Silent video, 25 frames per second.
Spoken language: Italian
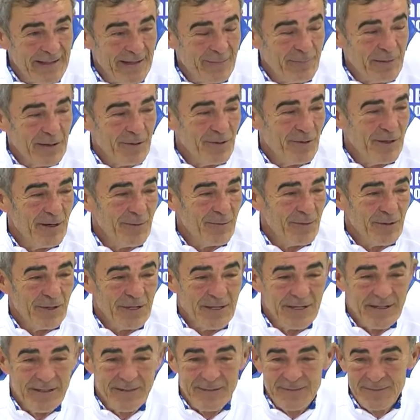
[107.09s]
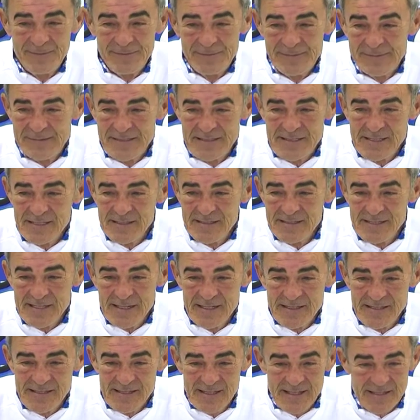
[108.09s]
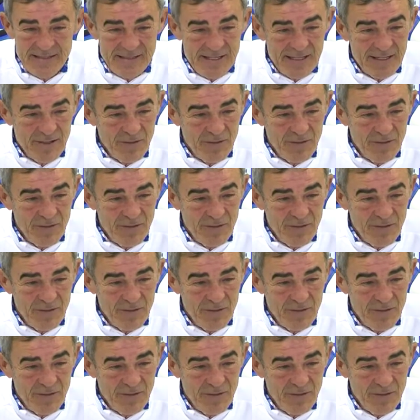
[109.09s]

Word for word: le parole poi se, se, se, se,